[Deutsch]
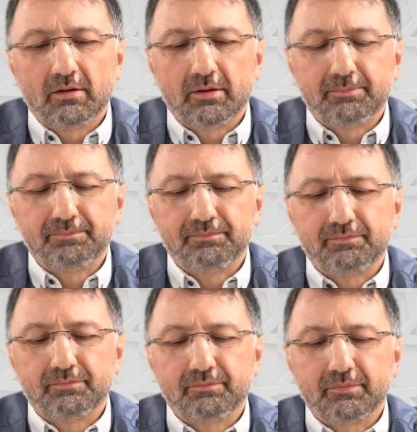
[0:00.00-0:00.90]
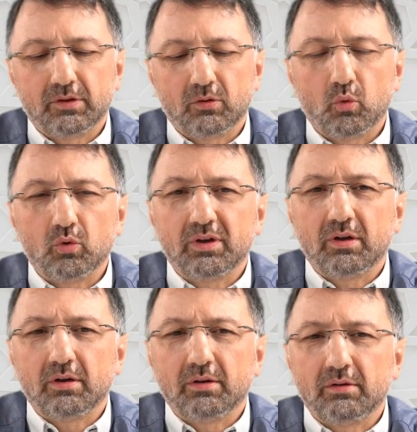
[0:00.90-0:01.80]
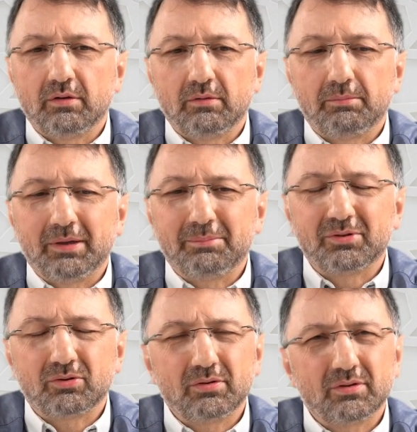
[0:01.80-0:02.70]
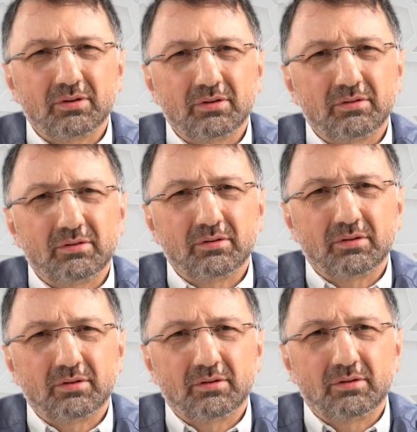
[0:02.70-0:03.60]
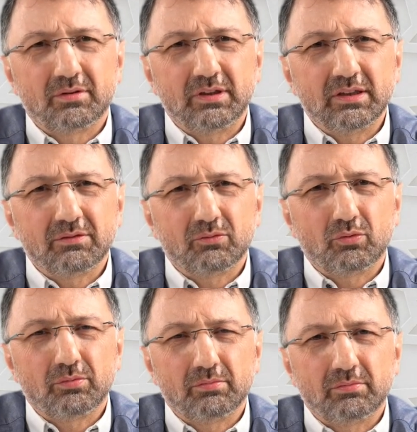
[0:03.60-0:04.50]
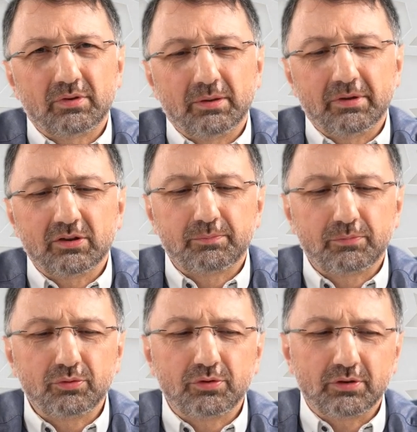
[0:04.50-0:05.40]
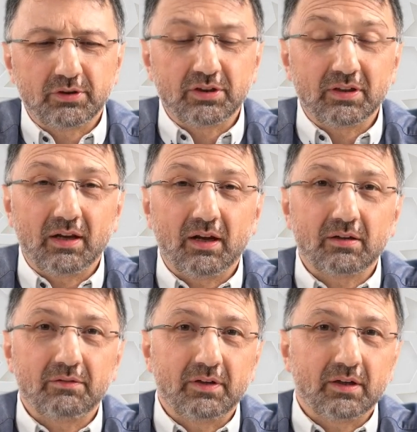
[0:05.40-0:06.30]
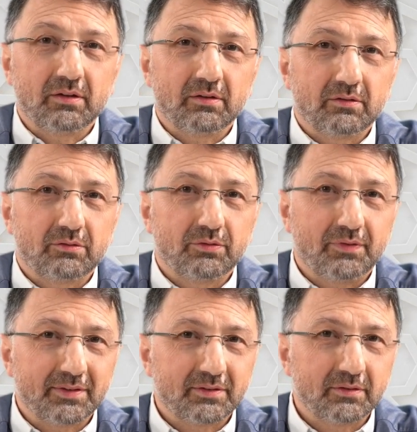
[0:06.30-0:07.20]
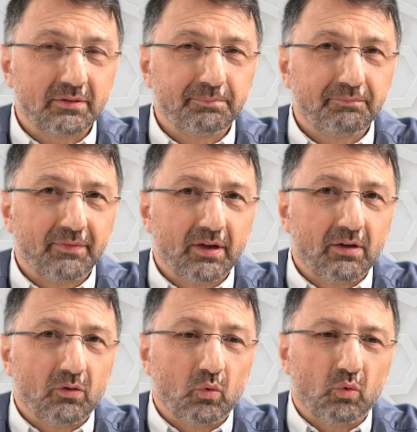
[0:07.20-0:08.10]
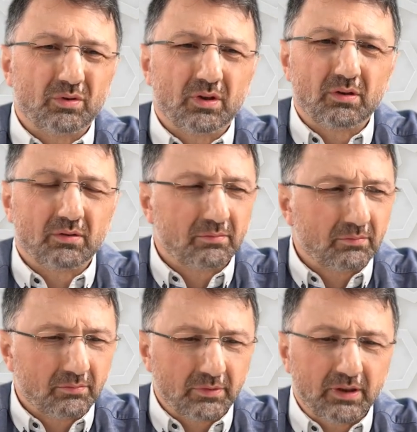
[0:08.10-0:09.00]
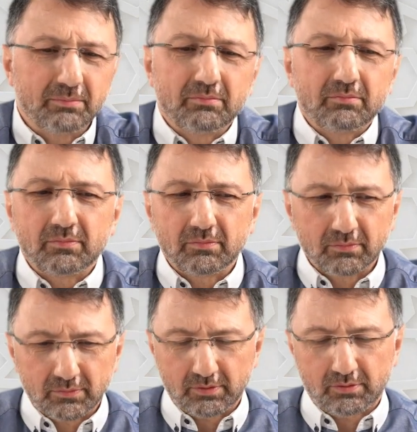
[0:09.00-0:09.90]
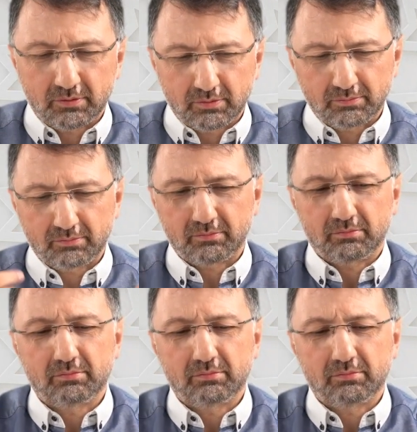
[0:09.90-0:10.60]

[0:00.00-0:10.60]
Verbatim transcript: Ähm, oder bei besonderen Dingen, wo der Mensch psychisch nicht in der Lage wäre zu fasten oder eben ähm,